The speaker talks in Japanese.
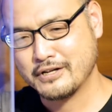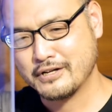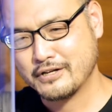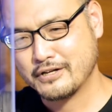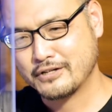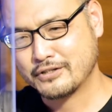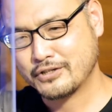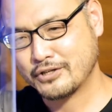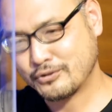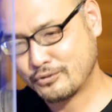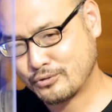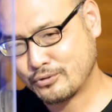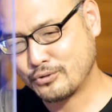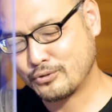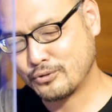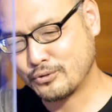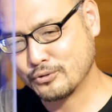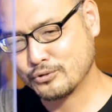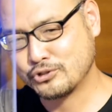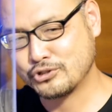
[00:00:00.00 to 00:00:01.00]
結
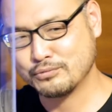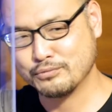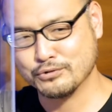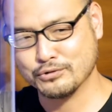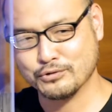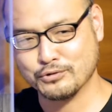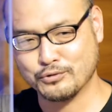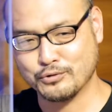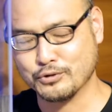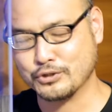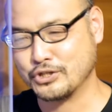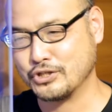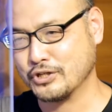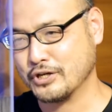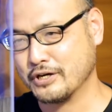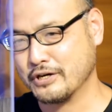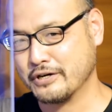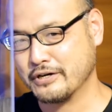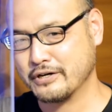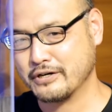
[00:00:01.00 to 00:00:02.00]
構自分の大きな、う
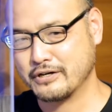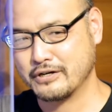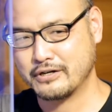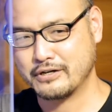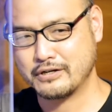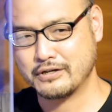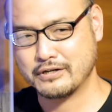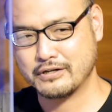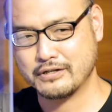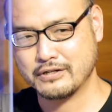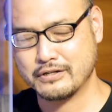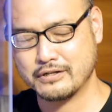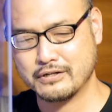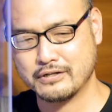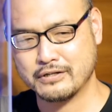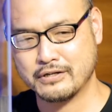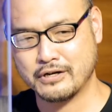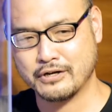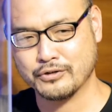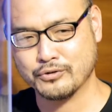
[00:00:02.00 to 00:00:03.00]
ん、
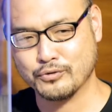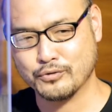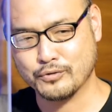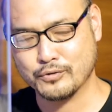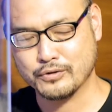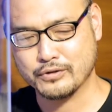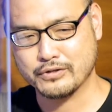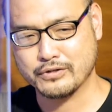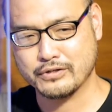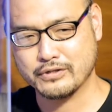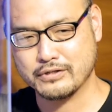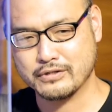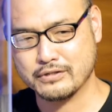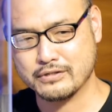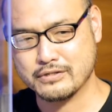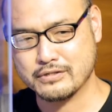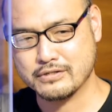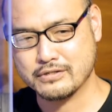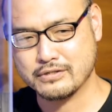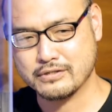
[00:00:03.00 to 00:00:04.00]
あの
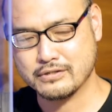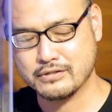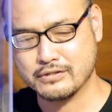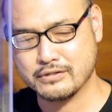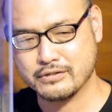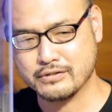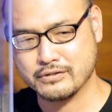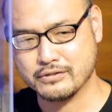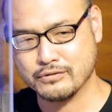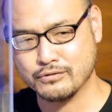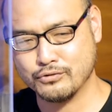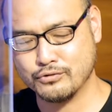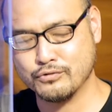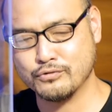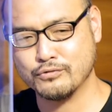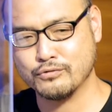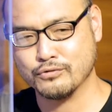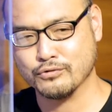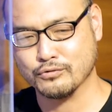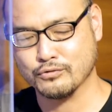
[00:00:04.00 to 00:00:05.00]

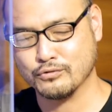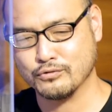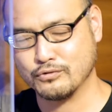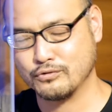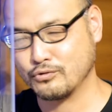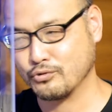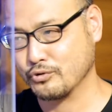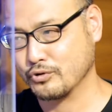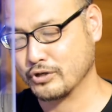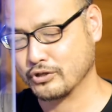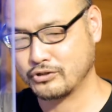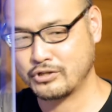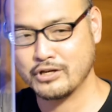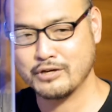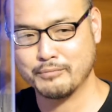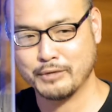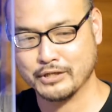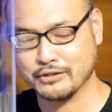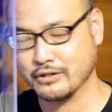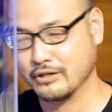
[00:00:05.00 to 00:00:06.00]
ルールというか
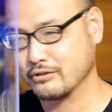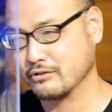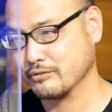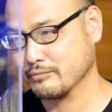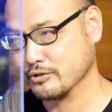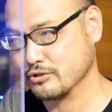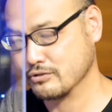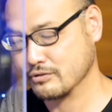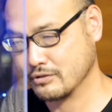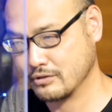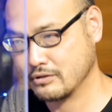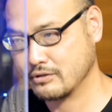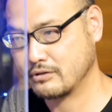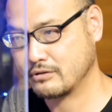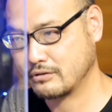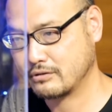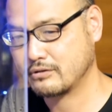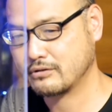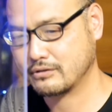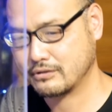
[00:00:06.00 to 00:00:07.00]
テーマになってますね。うん、
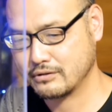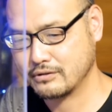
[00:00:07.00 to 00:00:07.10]
あ、